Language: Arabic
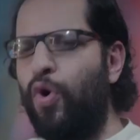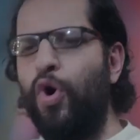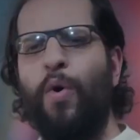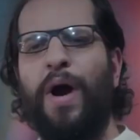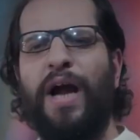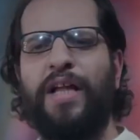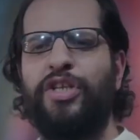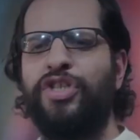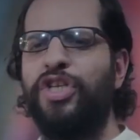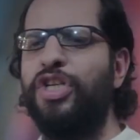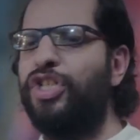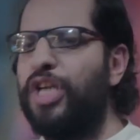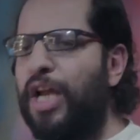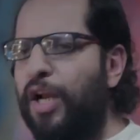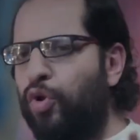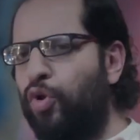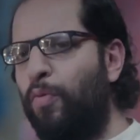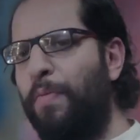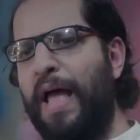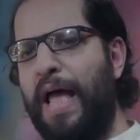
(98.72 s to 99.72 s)
وكل واحد يشيل
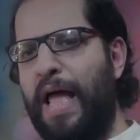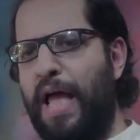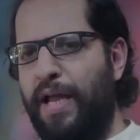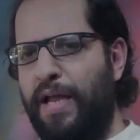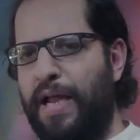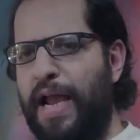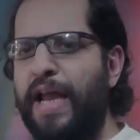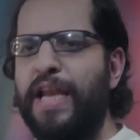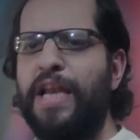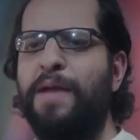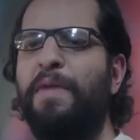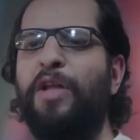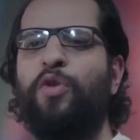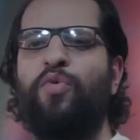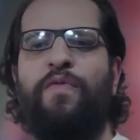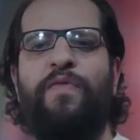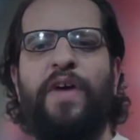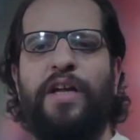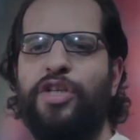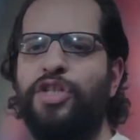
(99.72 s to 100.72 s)
شيلته بقى يعني ما
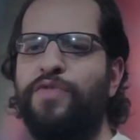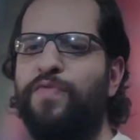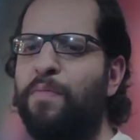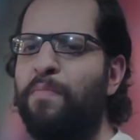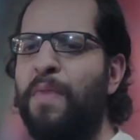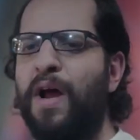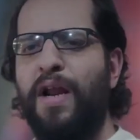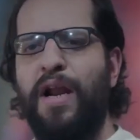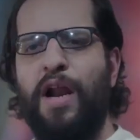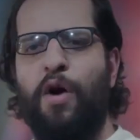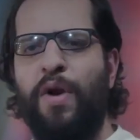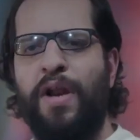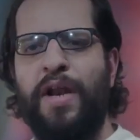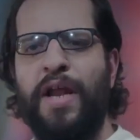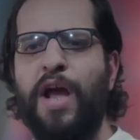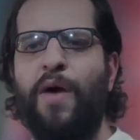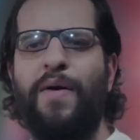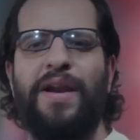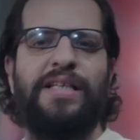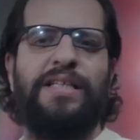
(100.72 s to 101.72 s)
توفقتيش في المره
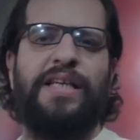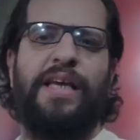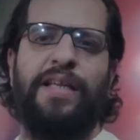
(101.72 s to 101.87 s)
الاولانيه وانا